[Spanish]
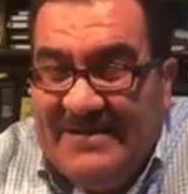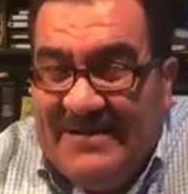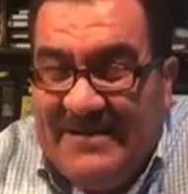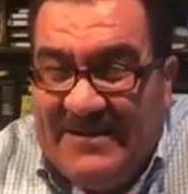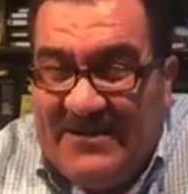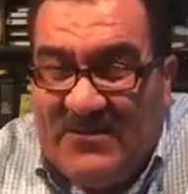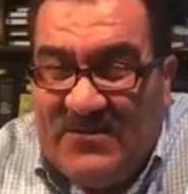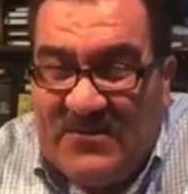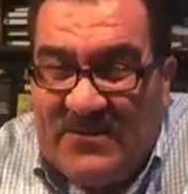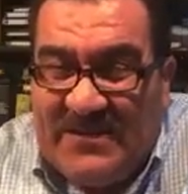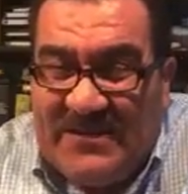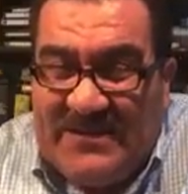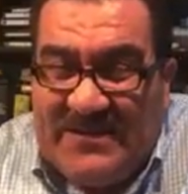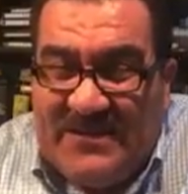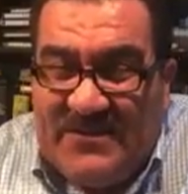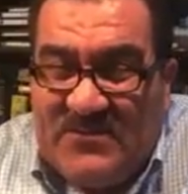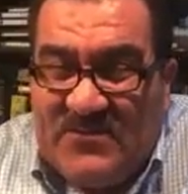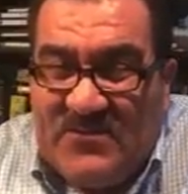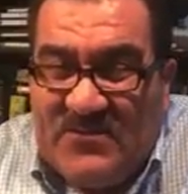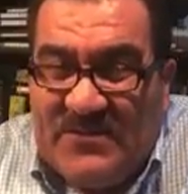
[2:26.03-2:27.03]
y creo que
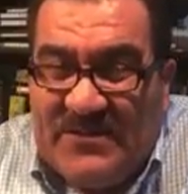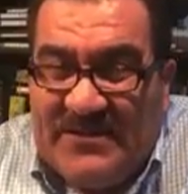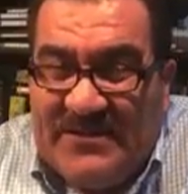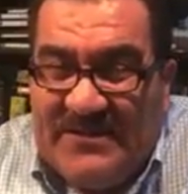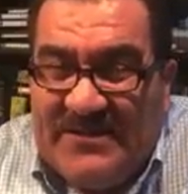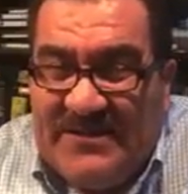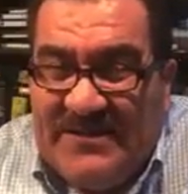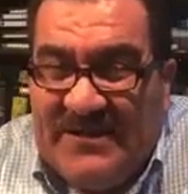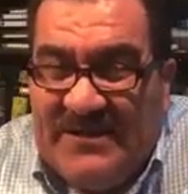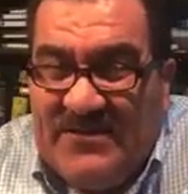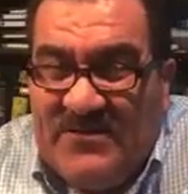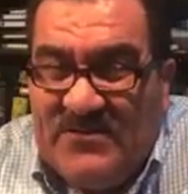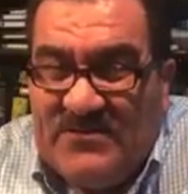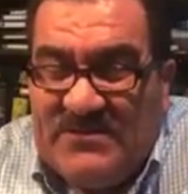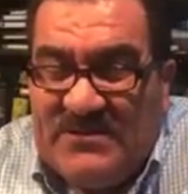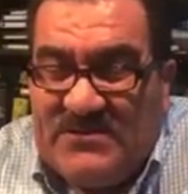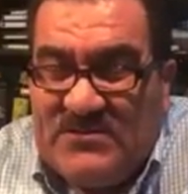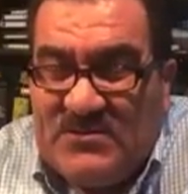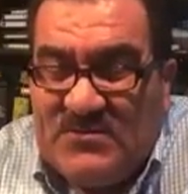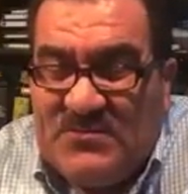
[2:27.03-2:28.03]
dentro de ellos,
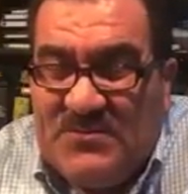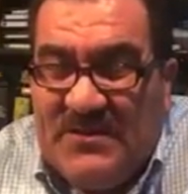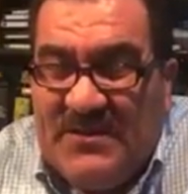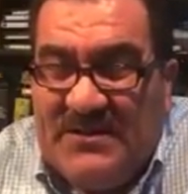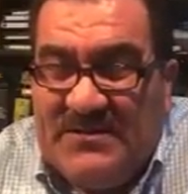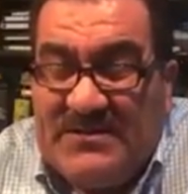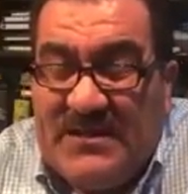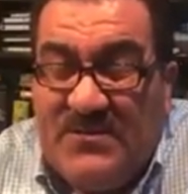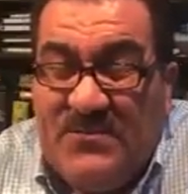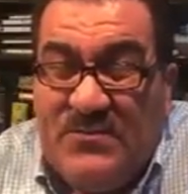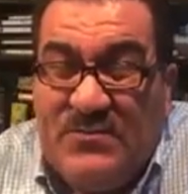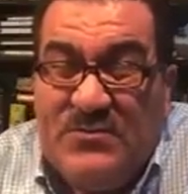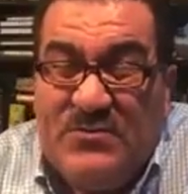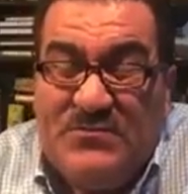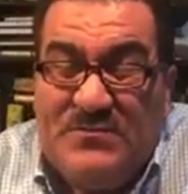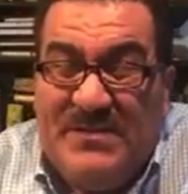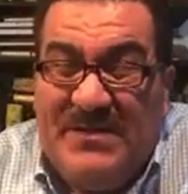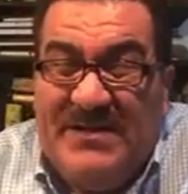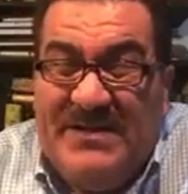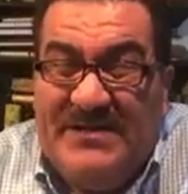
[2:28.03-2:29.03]
de sus filas, hay
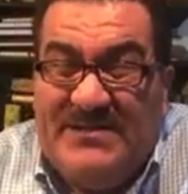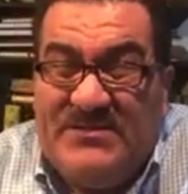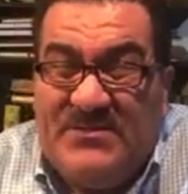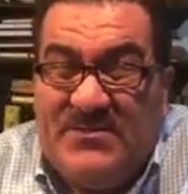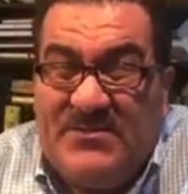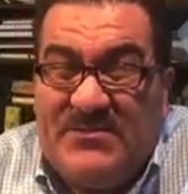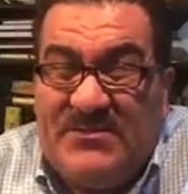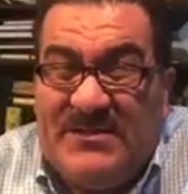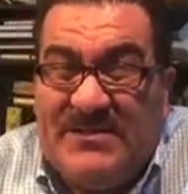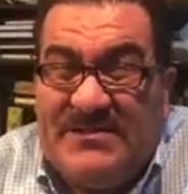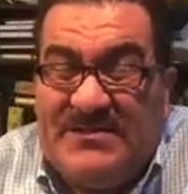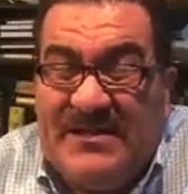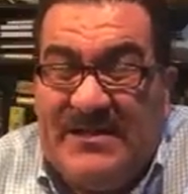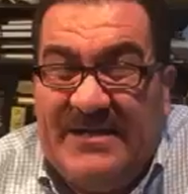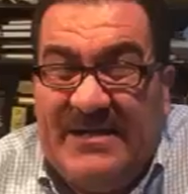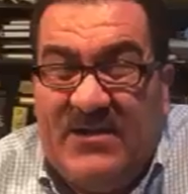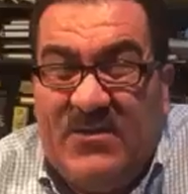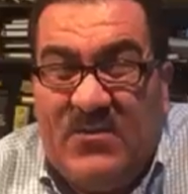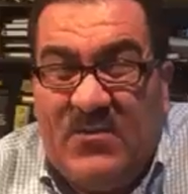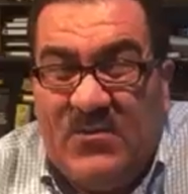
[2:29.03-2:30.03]
muchos ministros que están
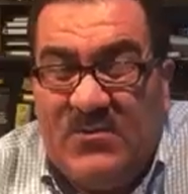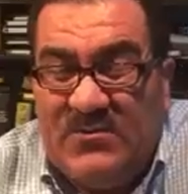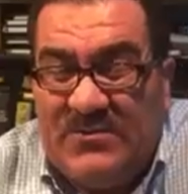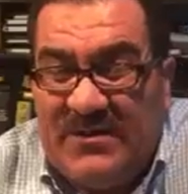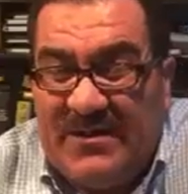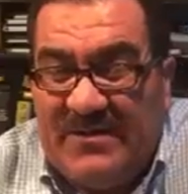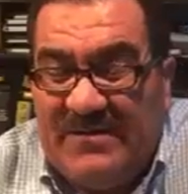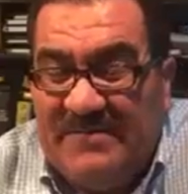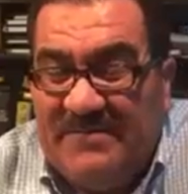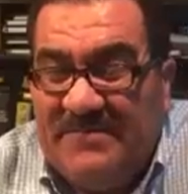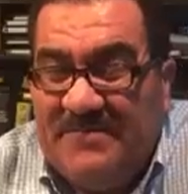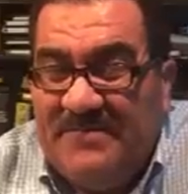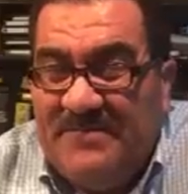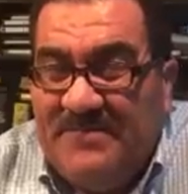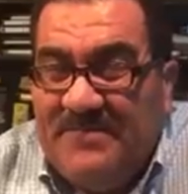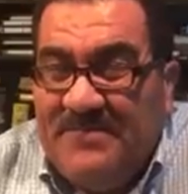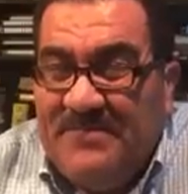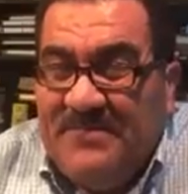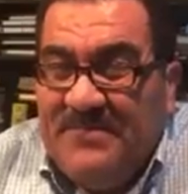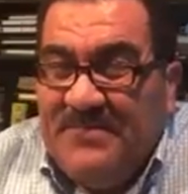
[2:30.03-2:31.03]
en contra
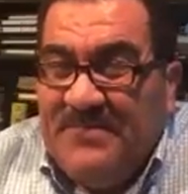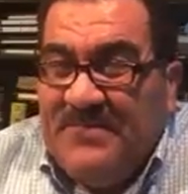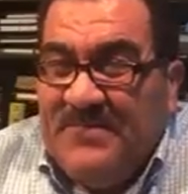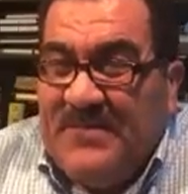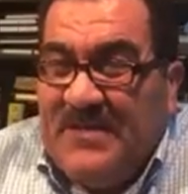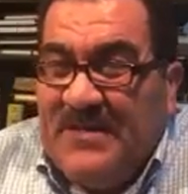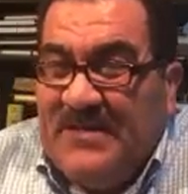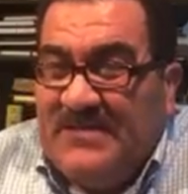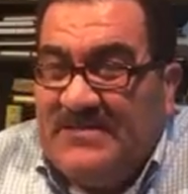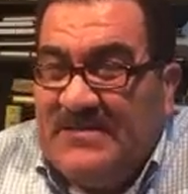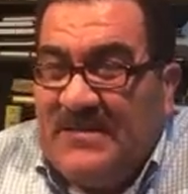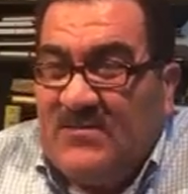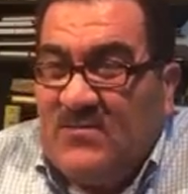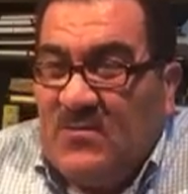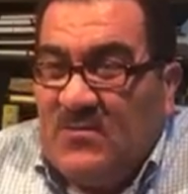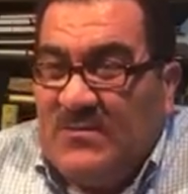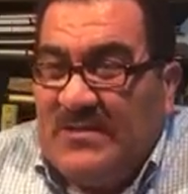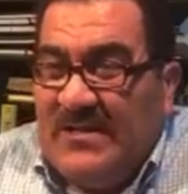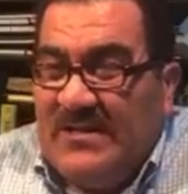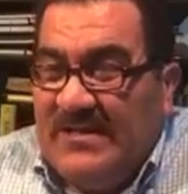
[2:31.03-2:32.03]
de esta
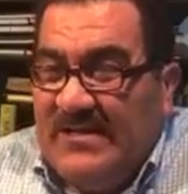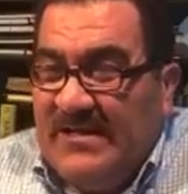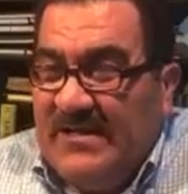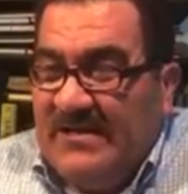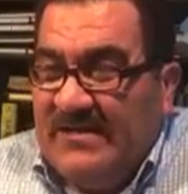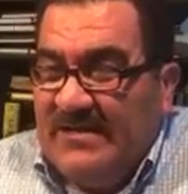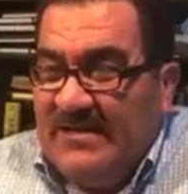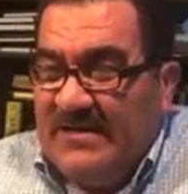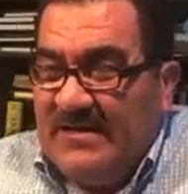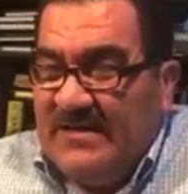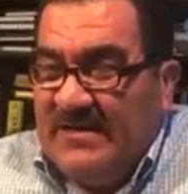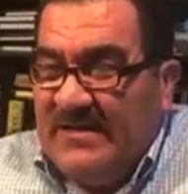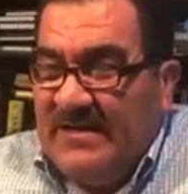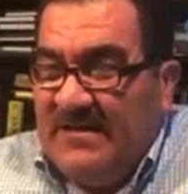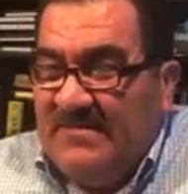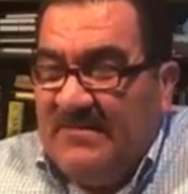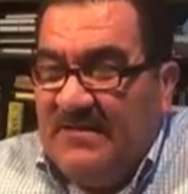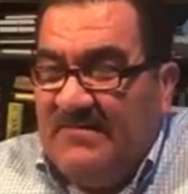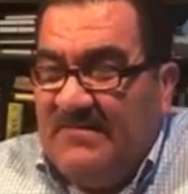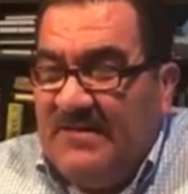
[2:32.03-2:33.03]
tontería de que
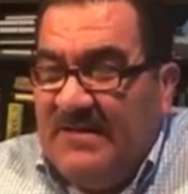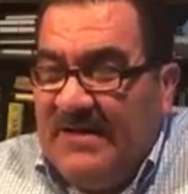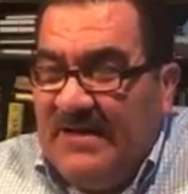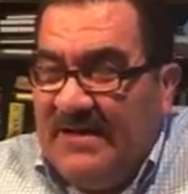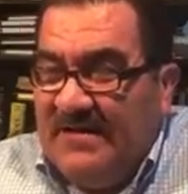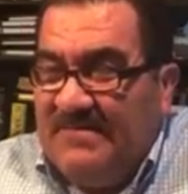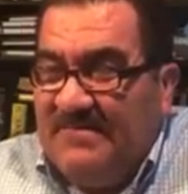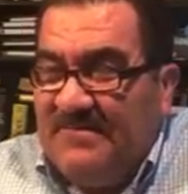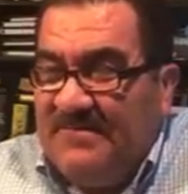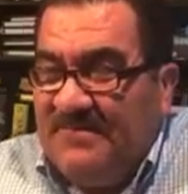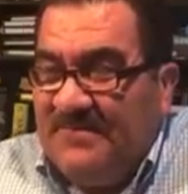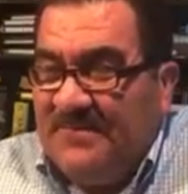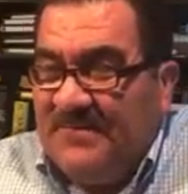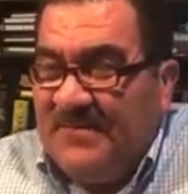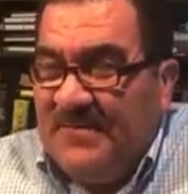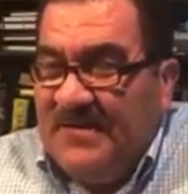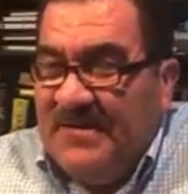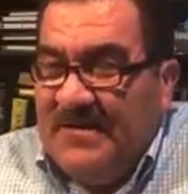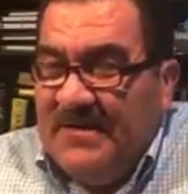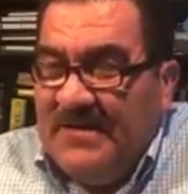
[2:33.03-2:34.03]
la Biblia
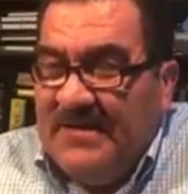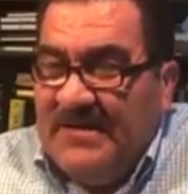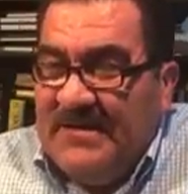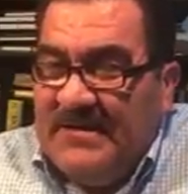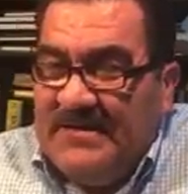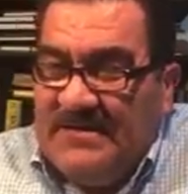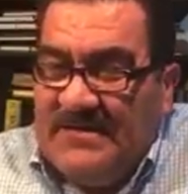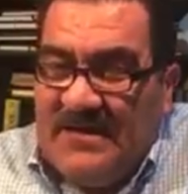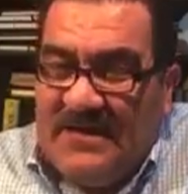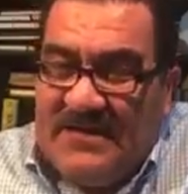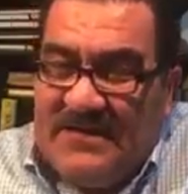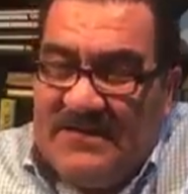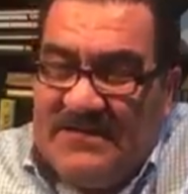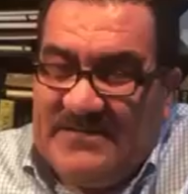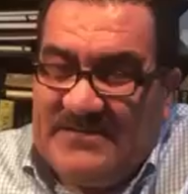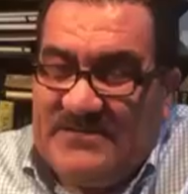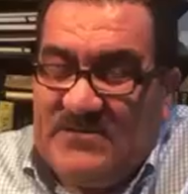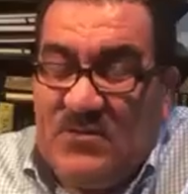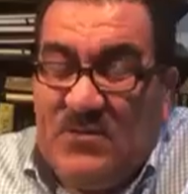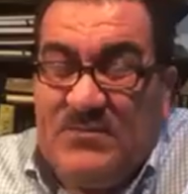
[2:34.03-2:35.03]
ya
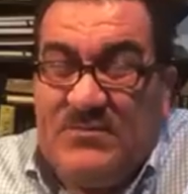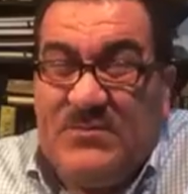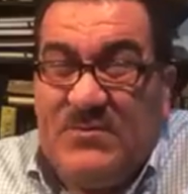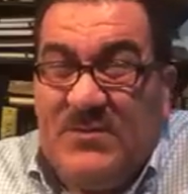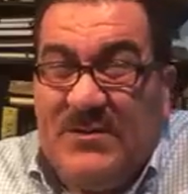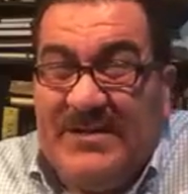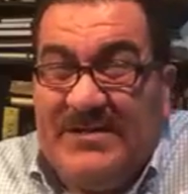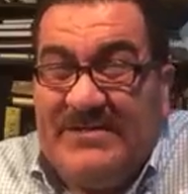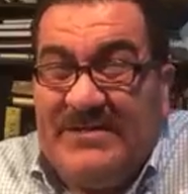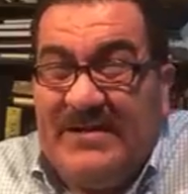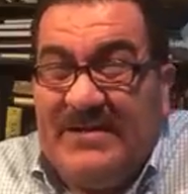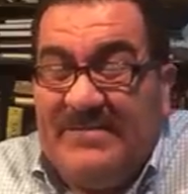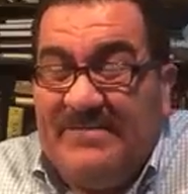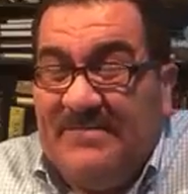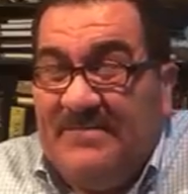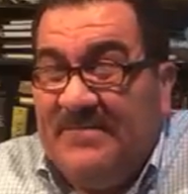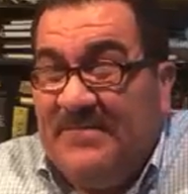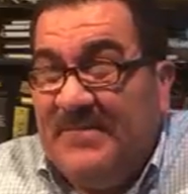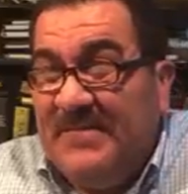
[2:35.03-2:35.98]
es obsoleta.